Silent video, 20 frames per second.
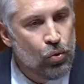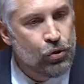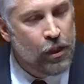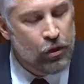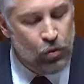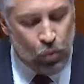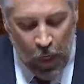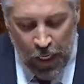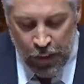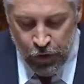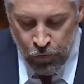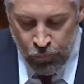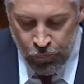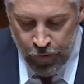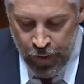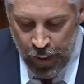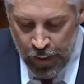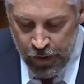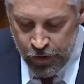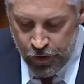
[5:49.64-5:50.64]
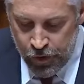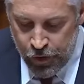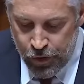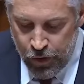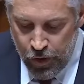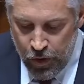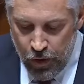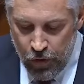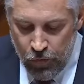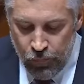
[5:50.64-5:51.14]
Os atuais
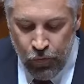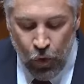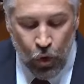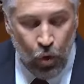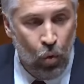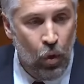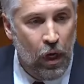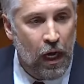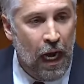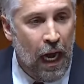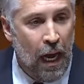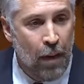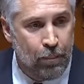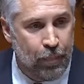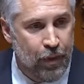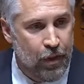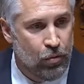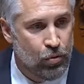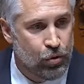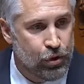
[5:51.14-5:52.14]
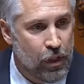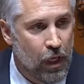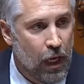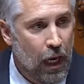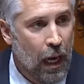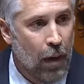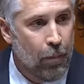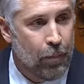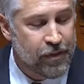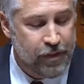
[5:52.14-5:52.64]
governantes foram rápidos
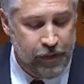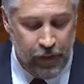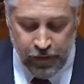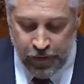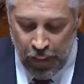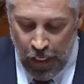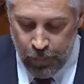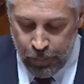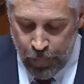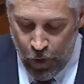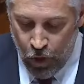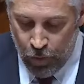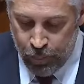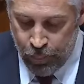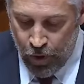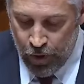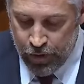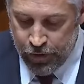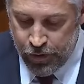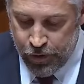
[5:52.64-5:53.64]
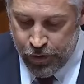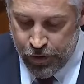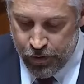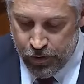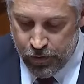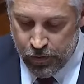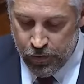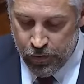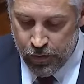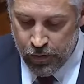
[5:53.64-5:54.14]
a apresentar
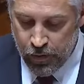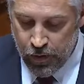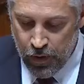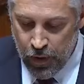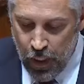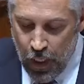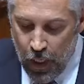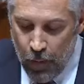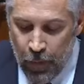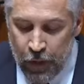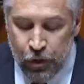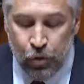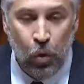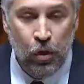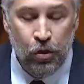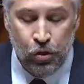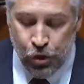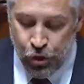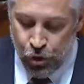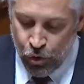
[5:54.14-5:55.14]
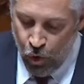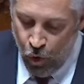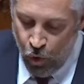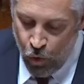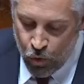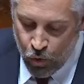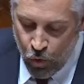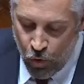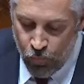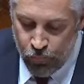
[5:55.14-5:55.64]
PowerPoints, mas quando
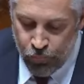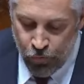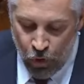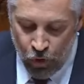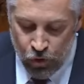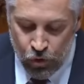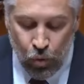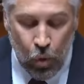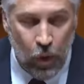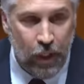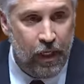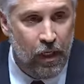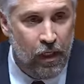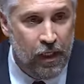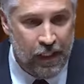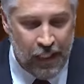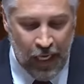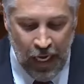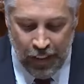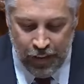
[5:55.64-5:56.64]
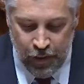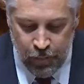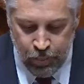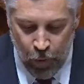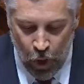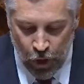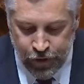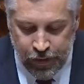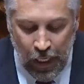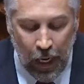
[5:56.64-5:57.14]
chegou o confronto com a realidade e
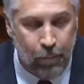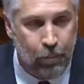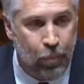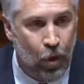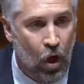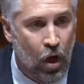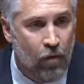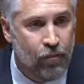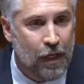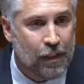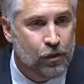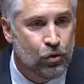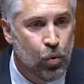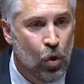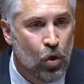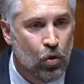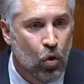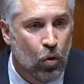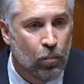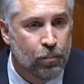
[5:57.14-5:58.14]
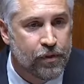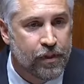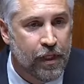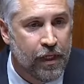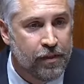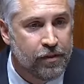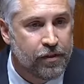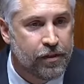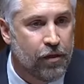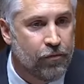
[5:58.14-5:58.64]
posta à prova a sua
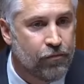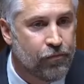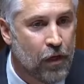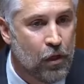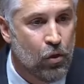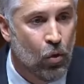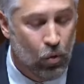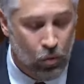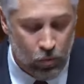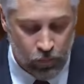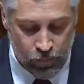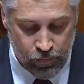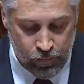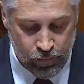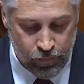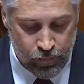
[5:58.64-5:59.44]
competência, falhou.